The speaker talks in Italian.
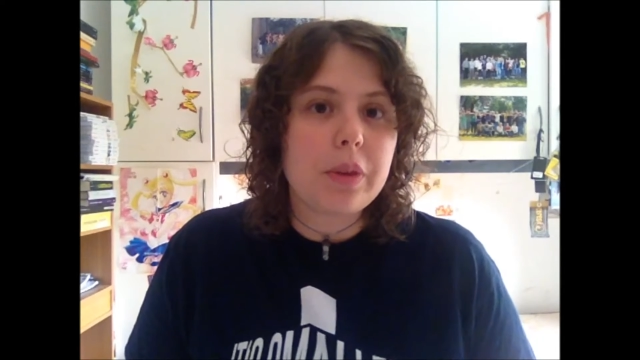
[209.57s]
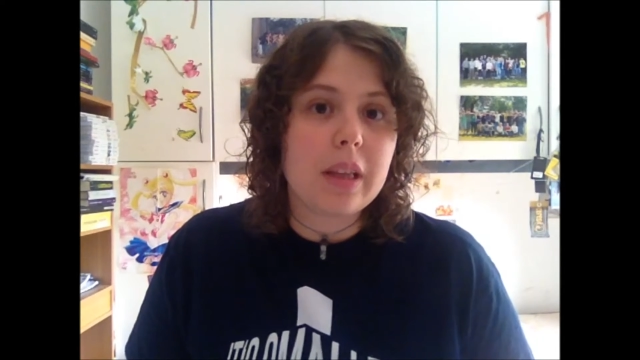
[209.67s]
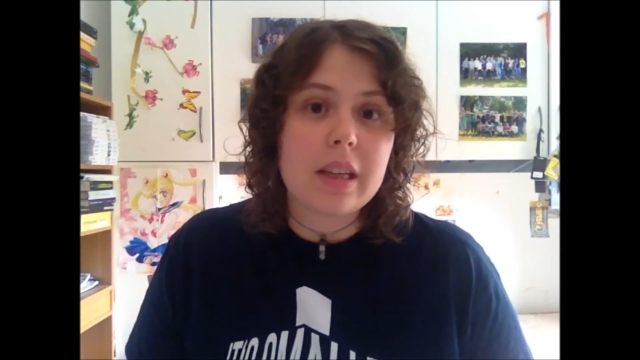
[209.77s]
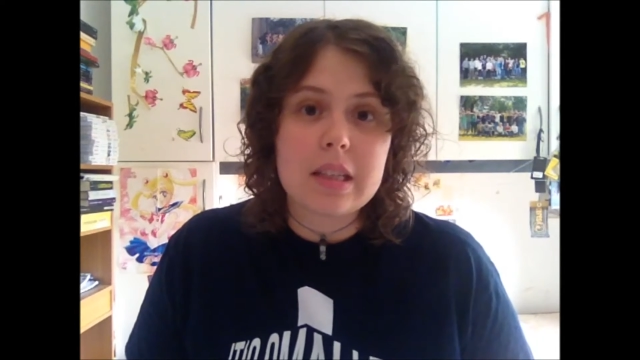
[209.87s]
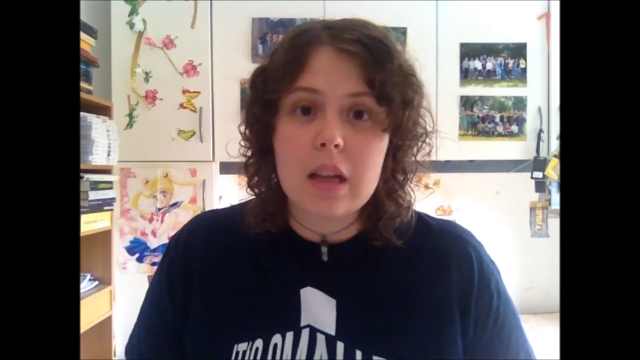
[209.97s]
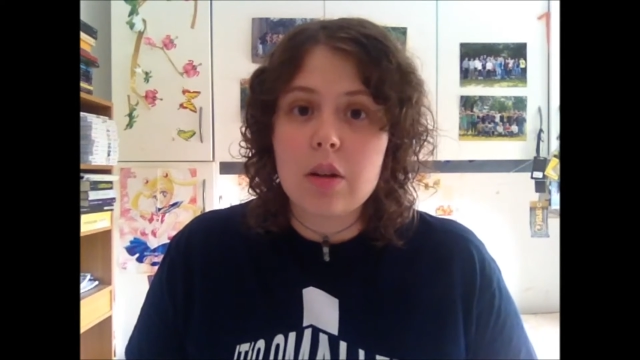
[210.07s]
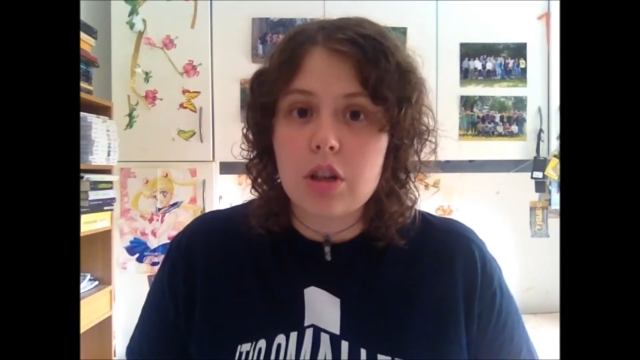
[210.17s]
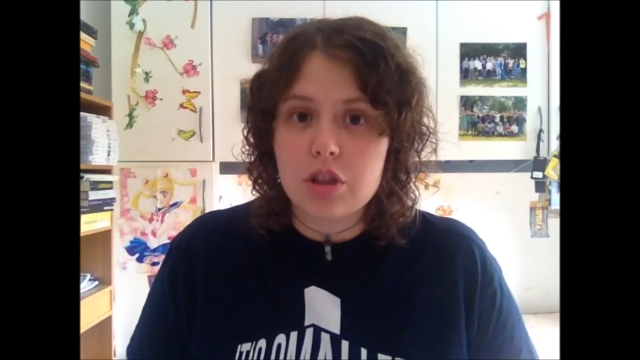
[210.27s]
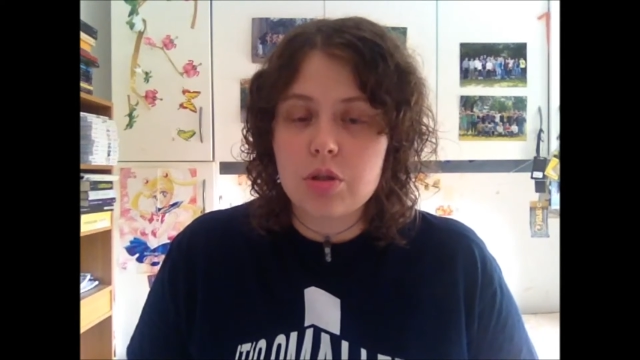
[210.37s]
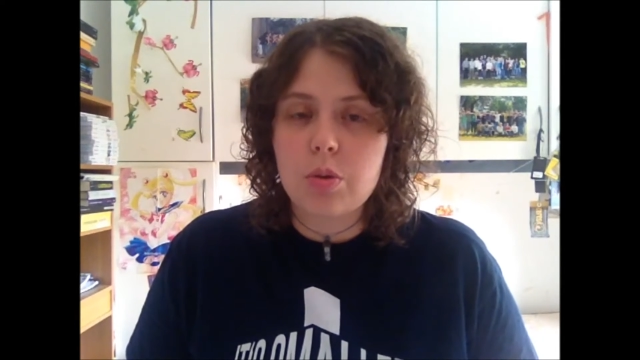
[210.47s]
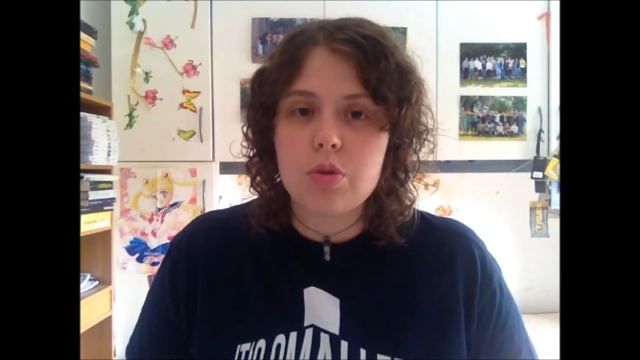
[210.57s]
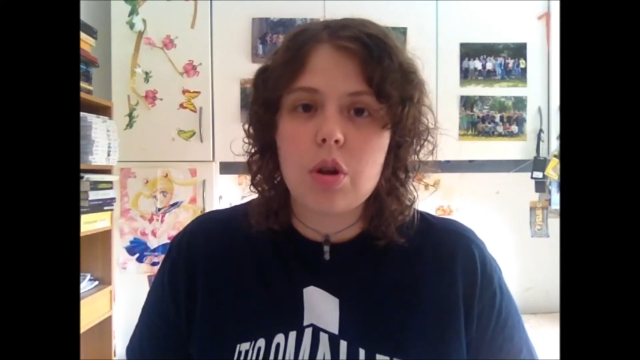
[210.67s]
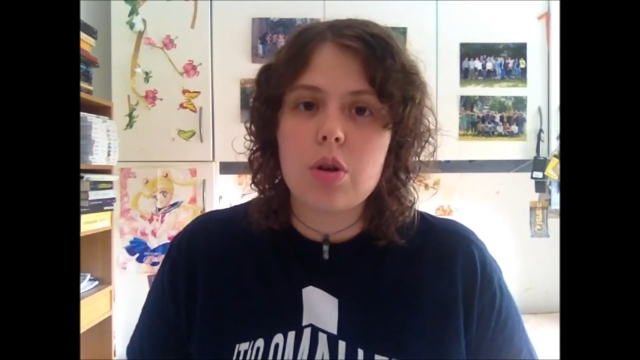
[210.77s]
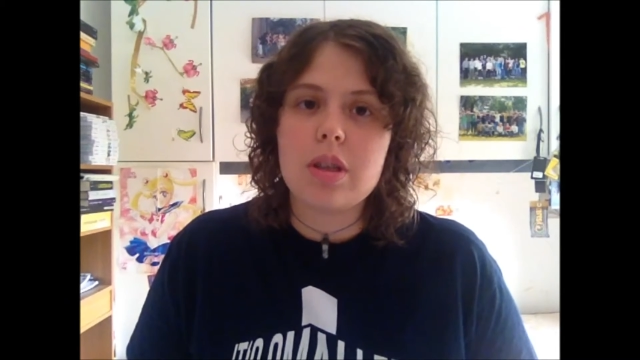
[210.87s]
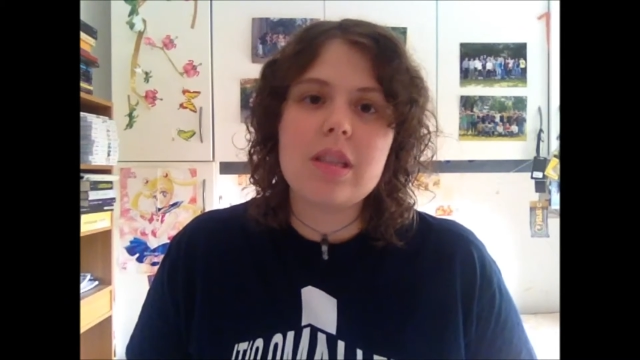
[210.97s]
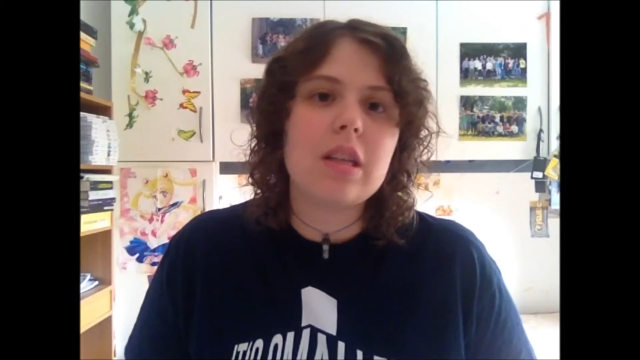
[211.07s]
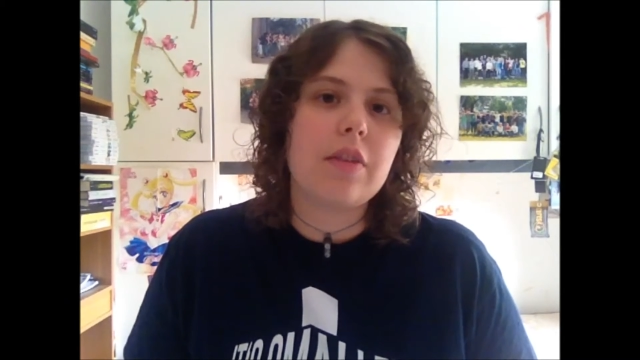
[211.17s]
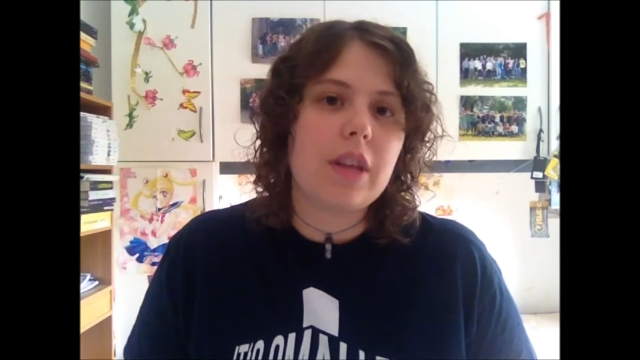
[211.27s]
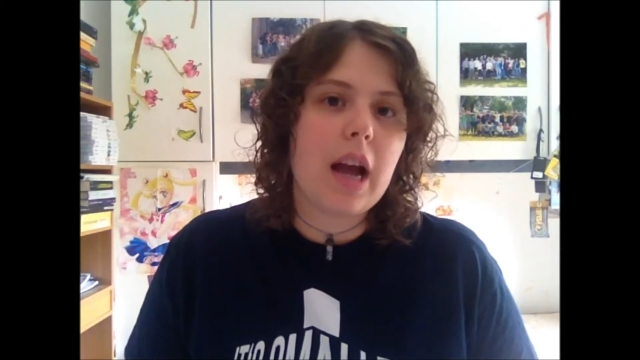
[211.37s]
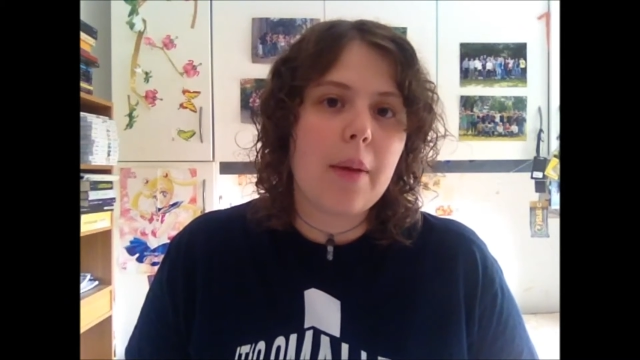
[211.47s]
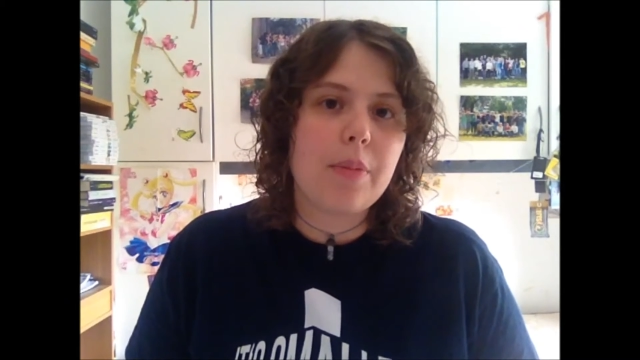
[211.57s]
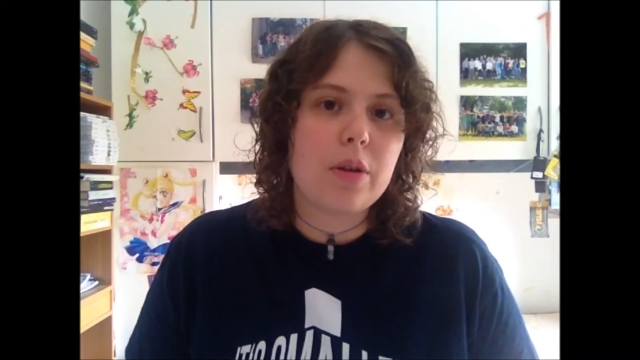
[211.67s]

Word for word: quindi il cristallo d'argento illusorio gli servirà